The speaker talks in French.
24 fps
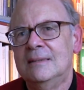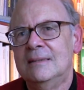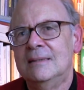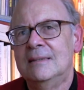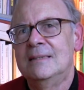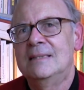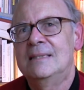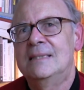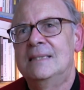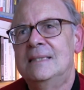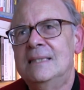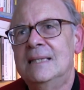
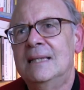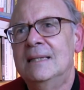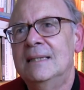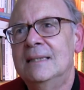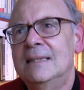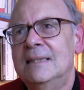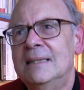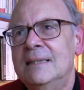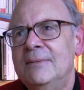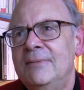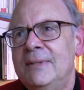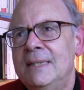
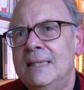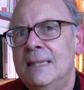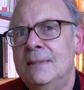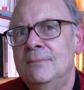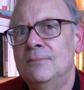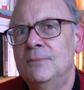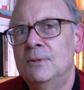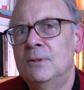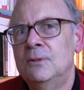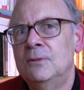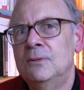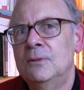ça,
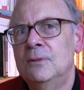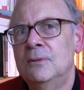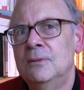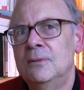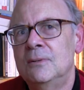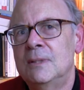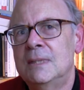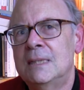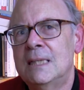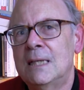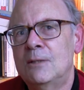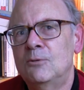évidemment, euh,
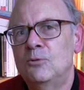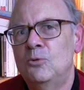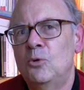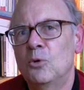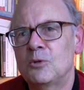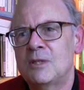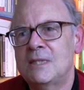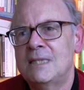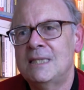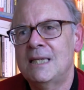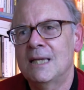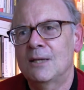ça
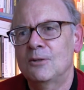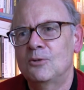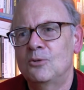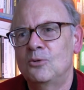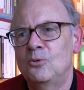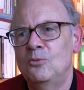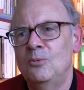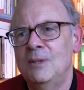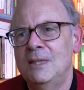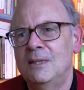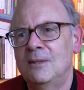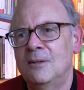
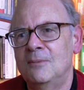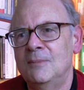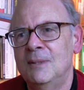court-circuite